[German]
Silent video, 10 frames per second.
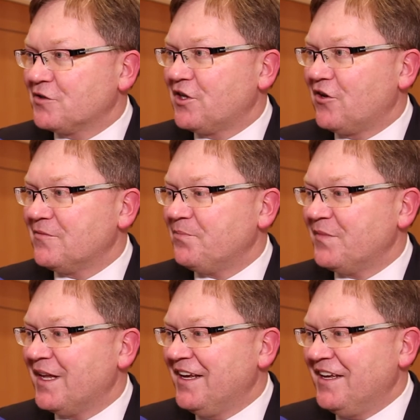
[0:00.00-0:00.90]
auch sagen,
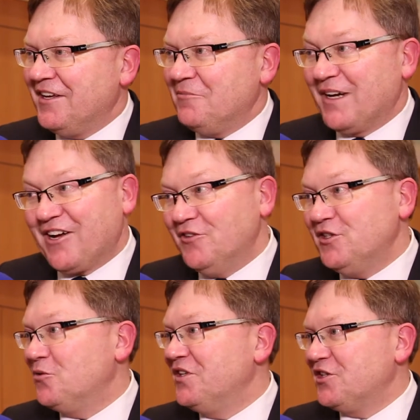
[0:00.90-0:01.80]
man kann
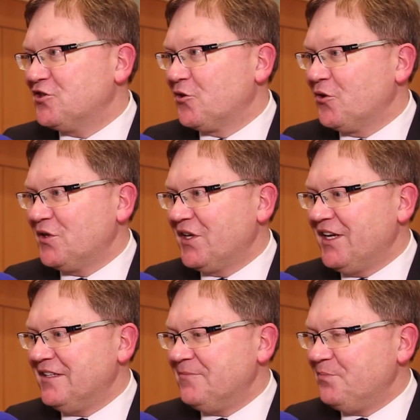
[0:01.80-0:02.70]
die Uhr nicht
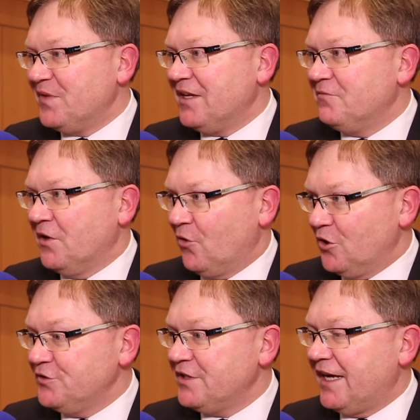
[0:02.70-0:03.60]
zurückdrehen. Wir
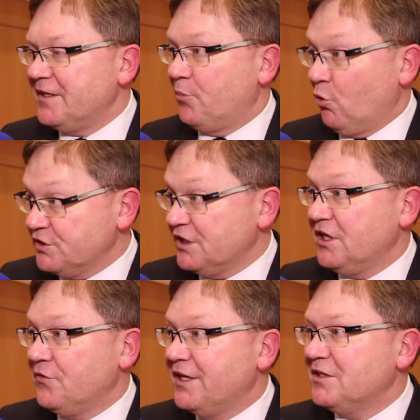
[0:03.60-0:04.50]
wollen eine
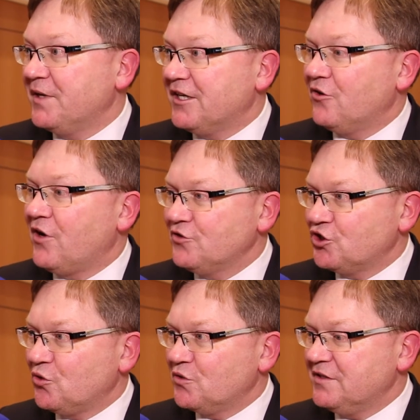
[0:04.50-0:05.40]
positive Entwicklung
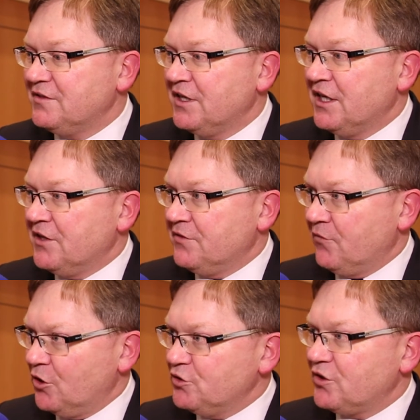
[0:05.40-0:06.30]
anstoßen.
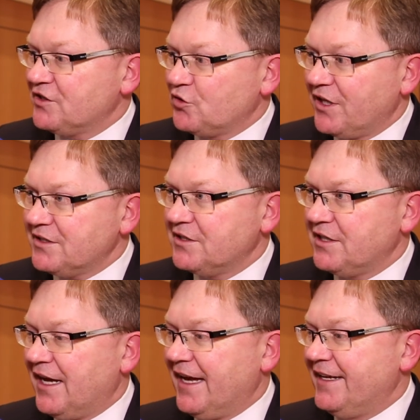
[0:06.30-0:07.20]
Wir wollen, dass
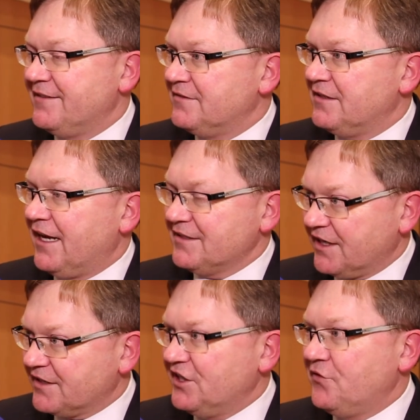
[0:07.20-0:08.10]
dort ein
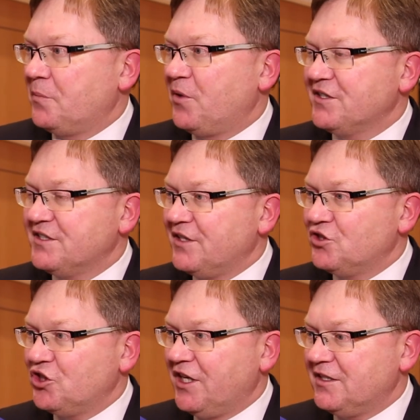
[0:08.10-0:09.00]
attraktiver Platz
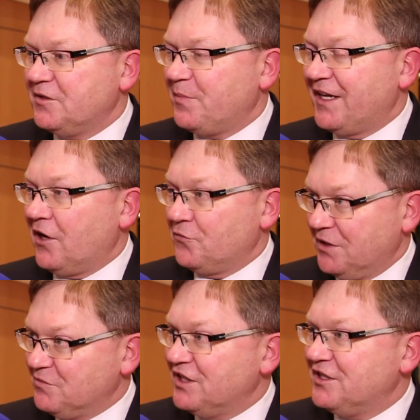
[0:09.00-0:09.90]
entsteht, bei, auf
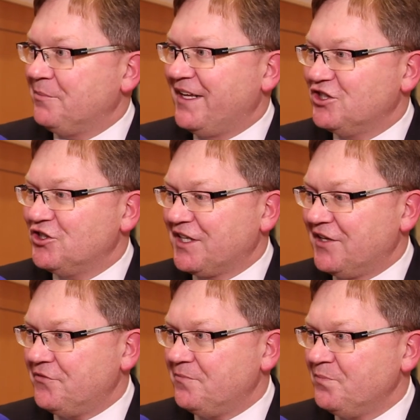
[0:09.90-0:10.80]
dem sich die Menschen
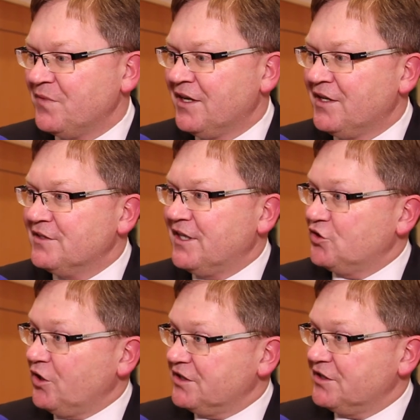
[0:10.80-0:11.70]
treffen,
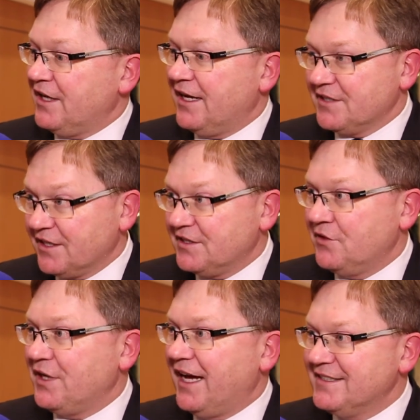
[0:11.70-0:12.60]
dass dort
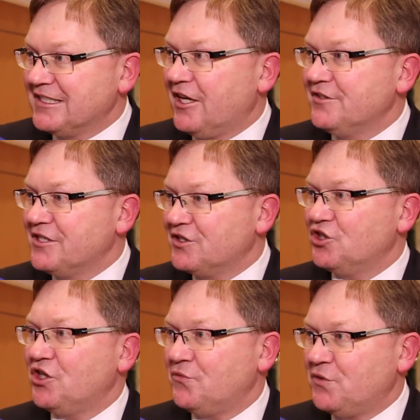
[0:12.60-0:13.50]
attraktive
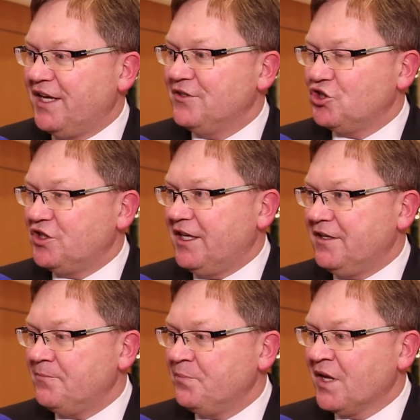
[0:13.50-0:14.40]
Einzelhandelsgeschäfte entstehen,